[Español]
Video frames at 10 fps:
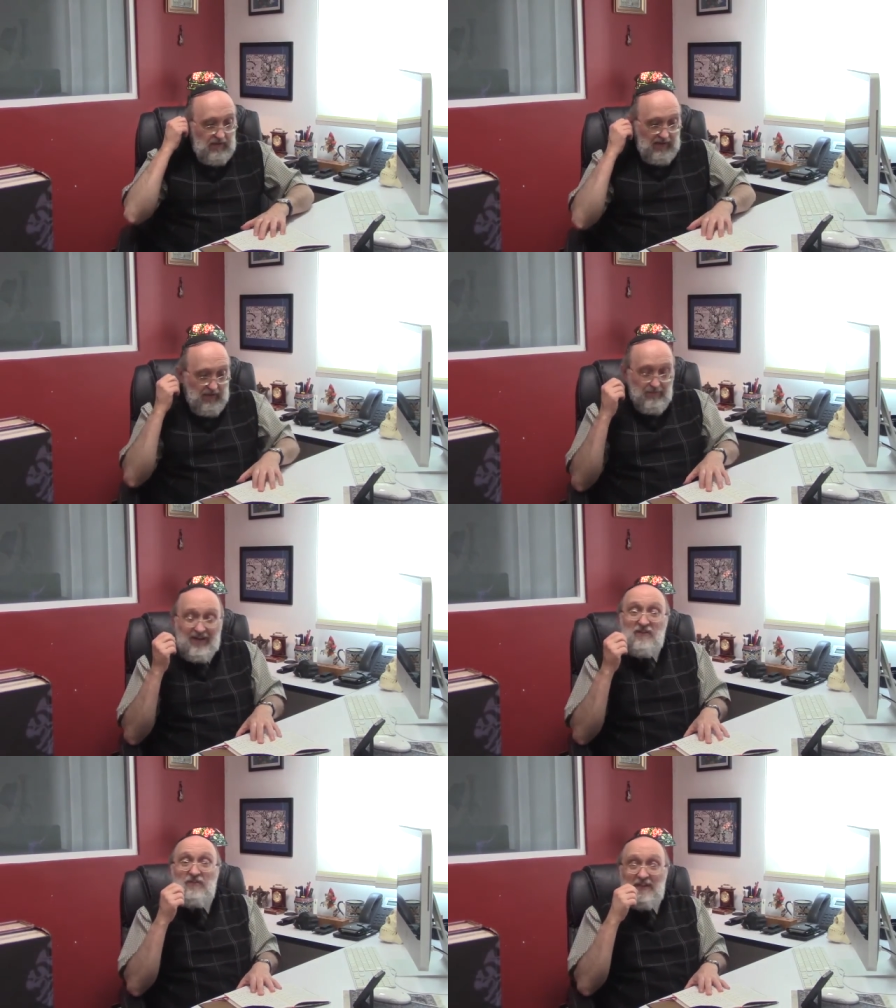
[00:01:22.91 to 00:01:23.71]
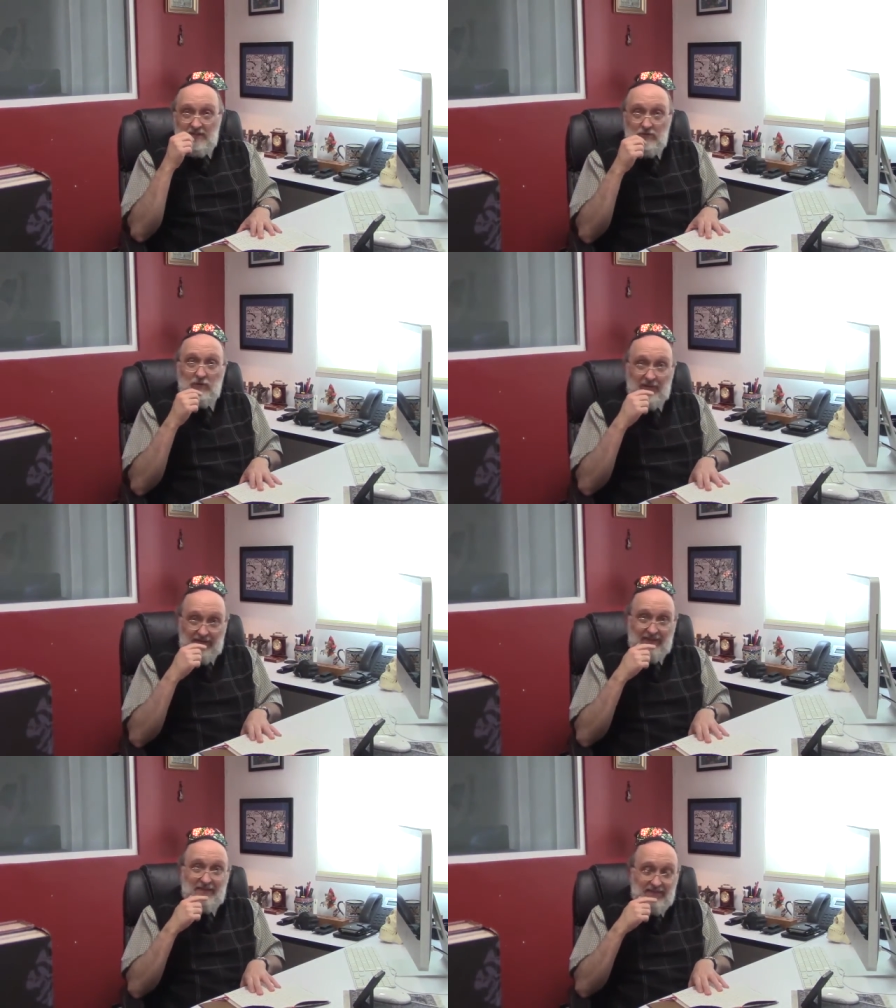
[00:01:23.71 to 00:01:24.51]
el manifiesto de
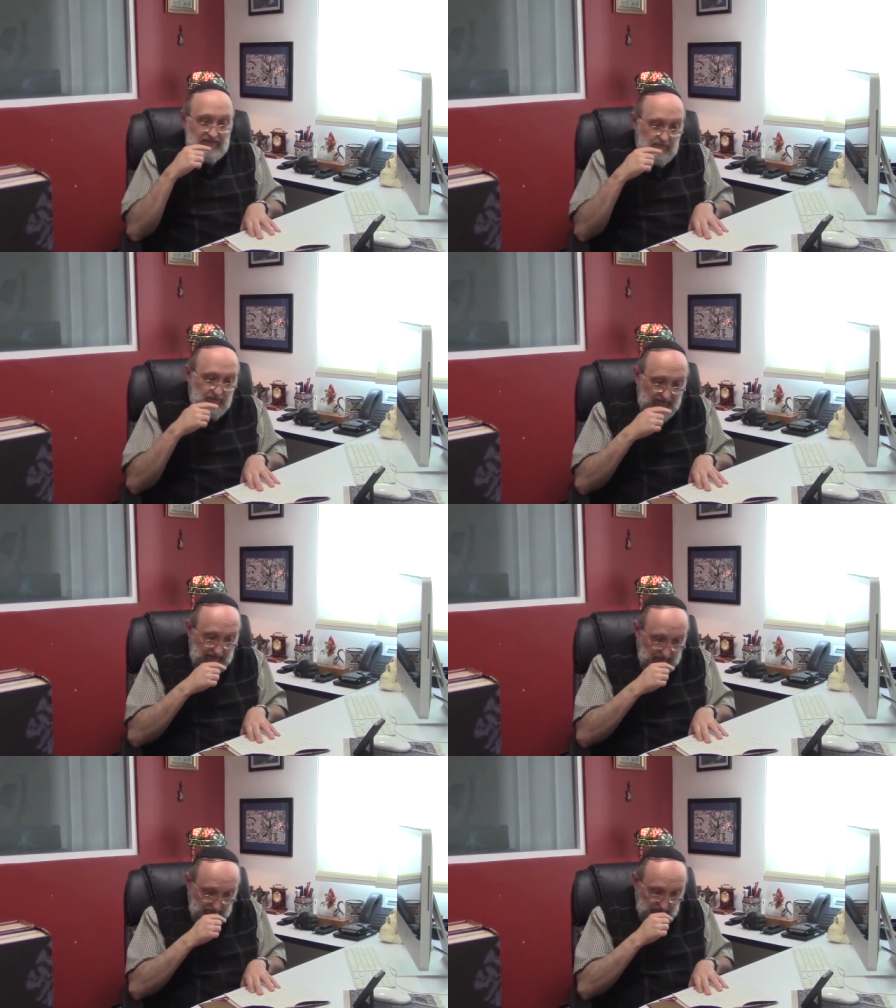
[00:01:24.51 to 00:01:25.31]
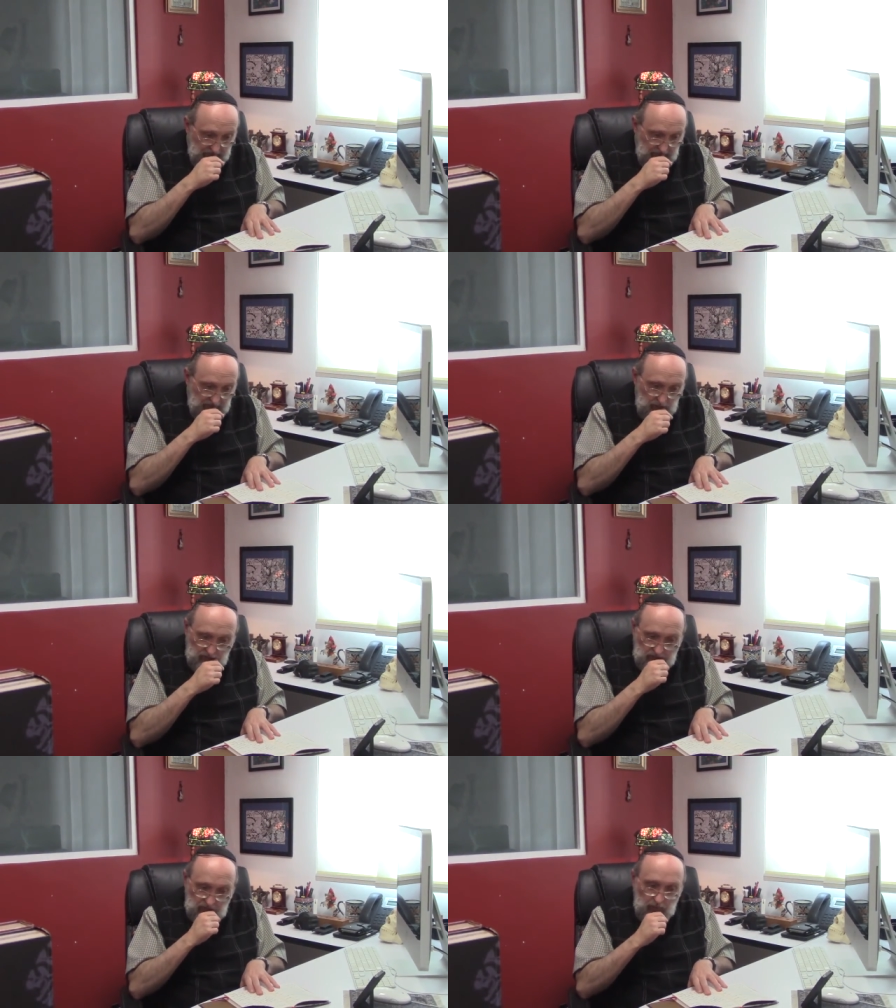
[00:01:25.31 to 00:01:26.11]
la transdisciplina,
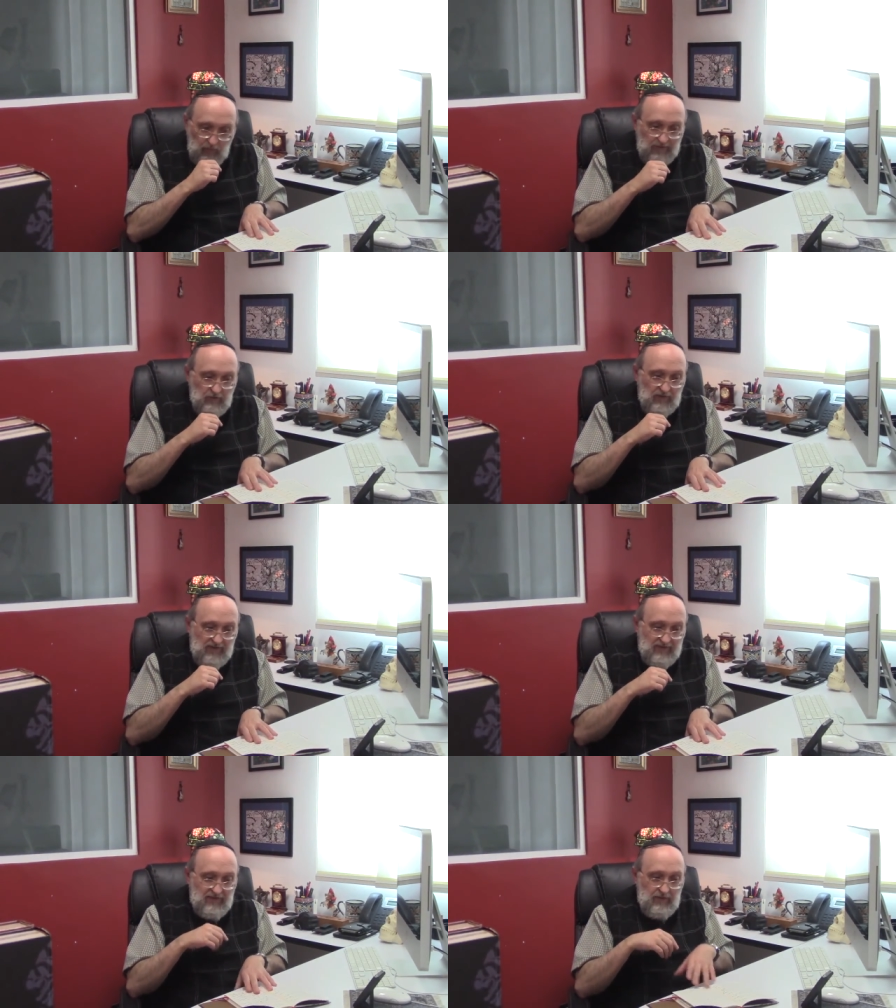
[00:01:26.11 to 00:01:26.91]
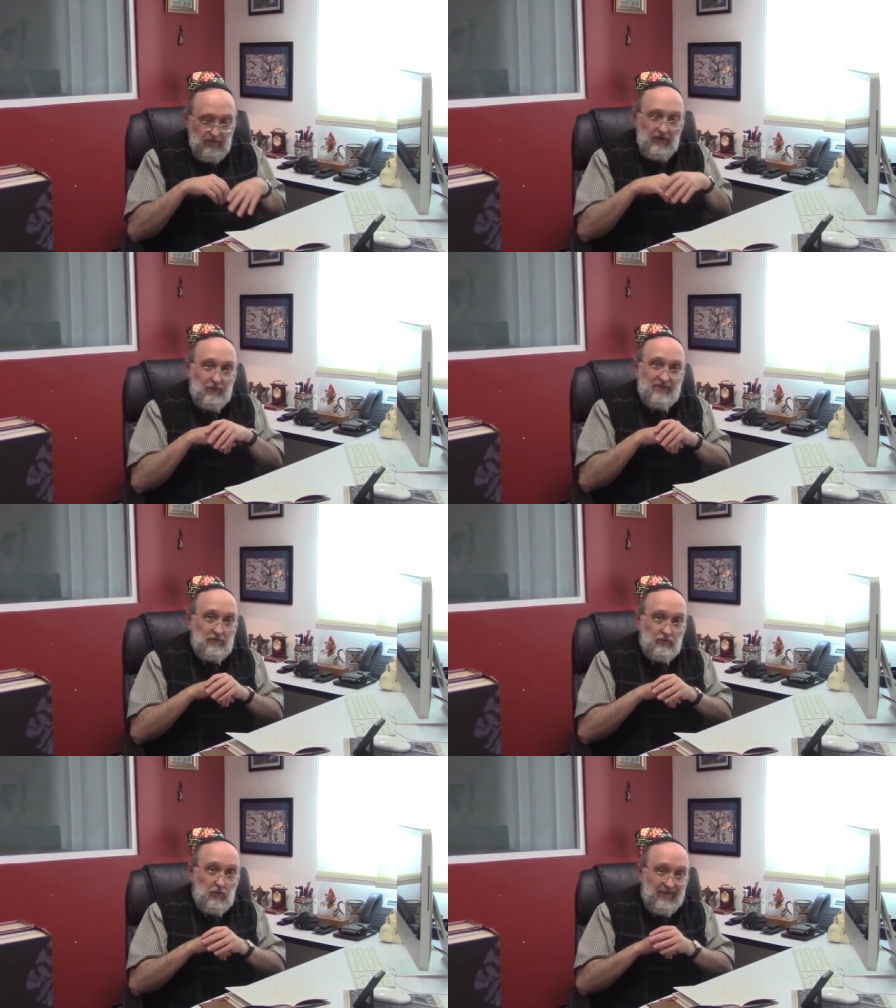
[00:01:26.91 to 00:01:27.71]
un documento que data de
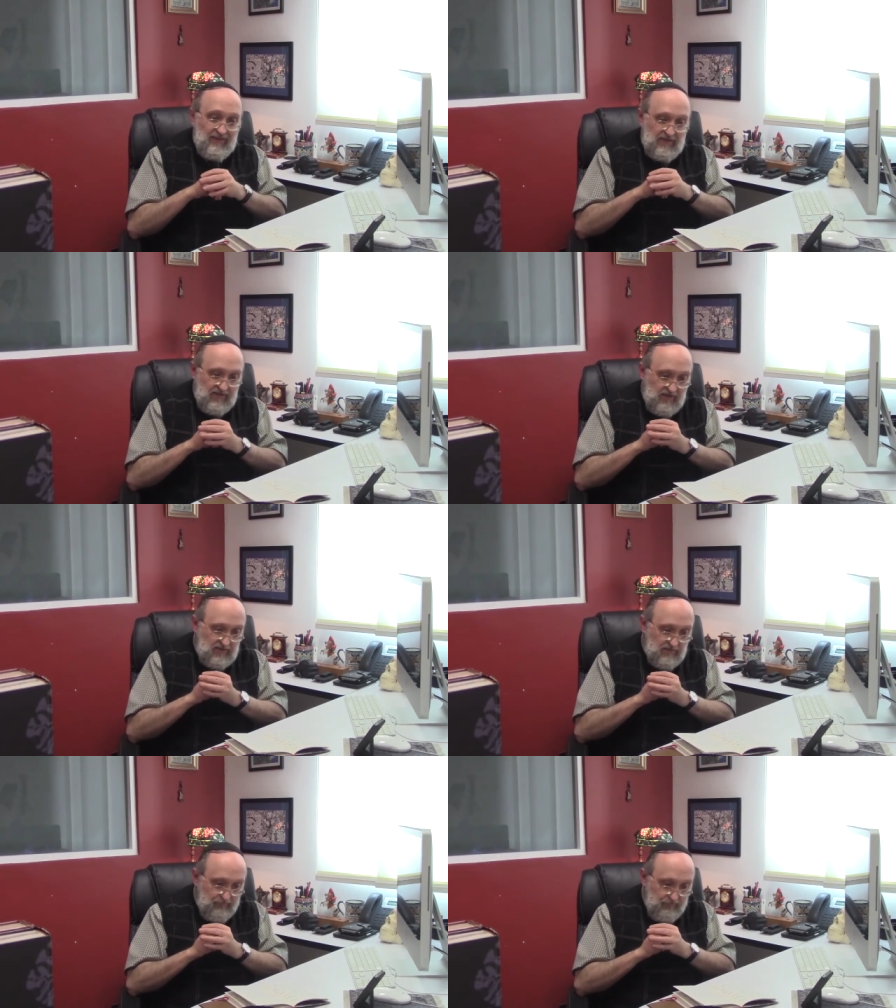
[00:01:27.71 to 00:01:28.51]
1996.